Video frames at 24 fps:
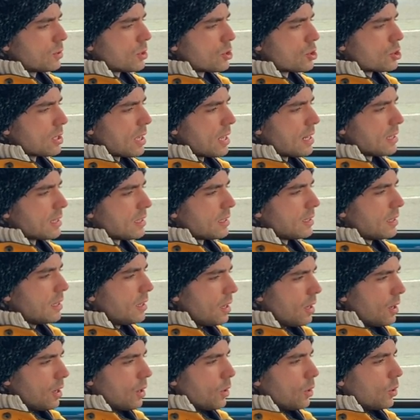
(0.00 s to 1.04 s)
gestalten
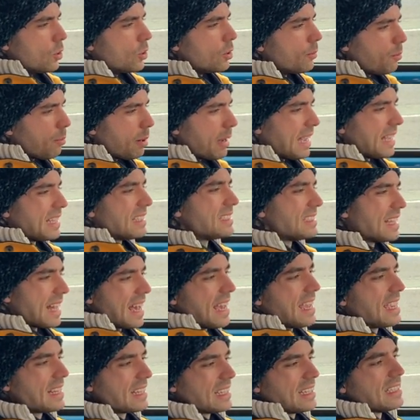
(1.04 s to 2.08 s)
und passt
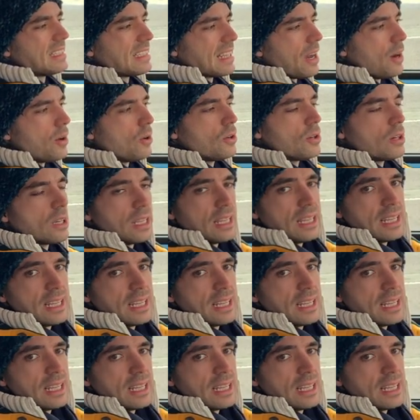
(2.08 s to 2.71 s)
eigentlich auch